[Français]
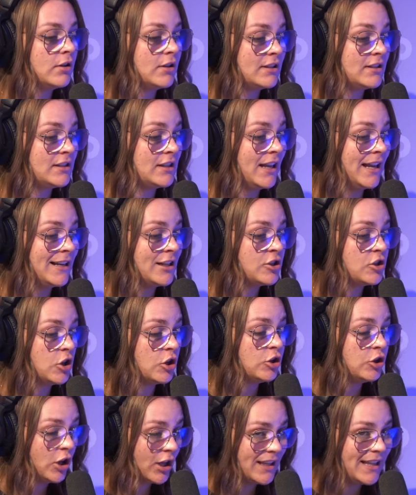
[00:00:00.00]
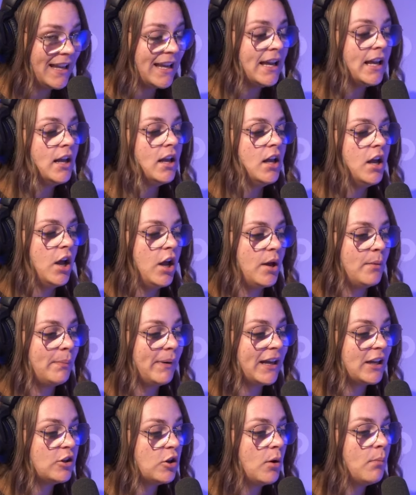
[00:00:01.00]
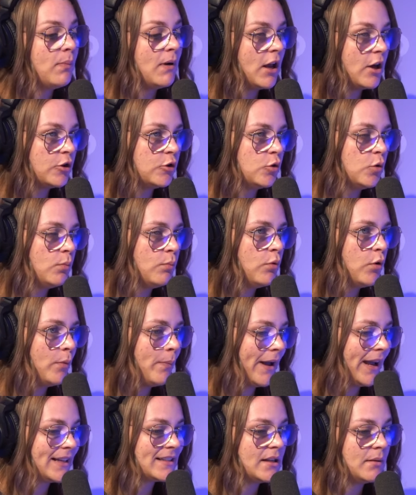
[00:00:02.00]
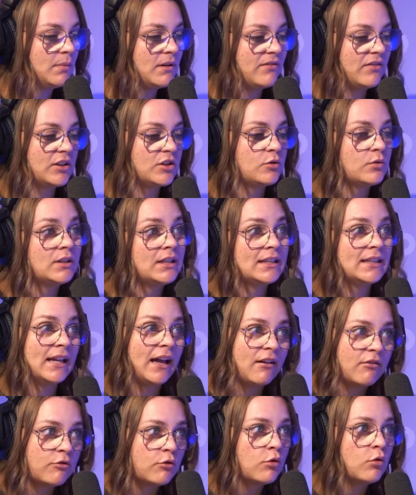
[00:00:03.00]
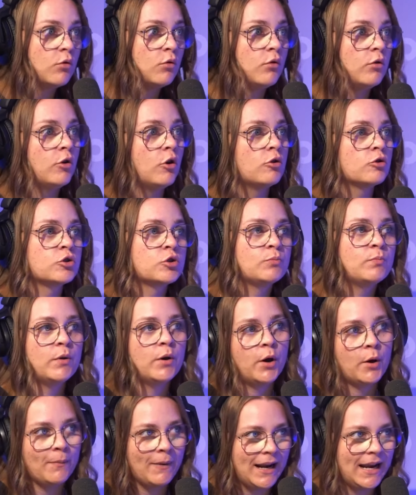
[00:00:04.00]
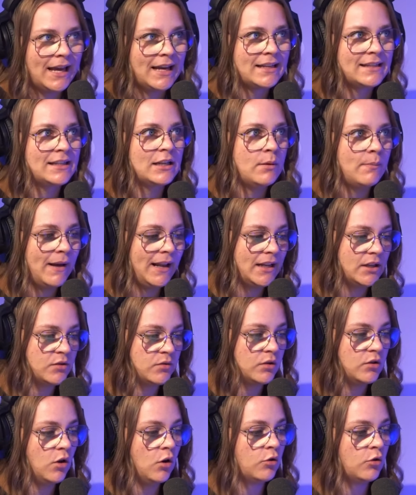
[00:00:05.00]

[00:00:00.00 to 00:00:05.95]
se tenaient euh, près d'un plan d'eau pour, par exemple, effectuer des travaux, ont subi un malaise et là, par la suite,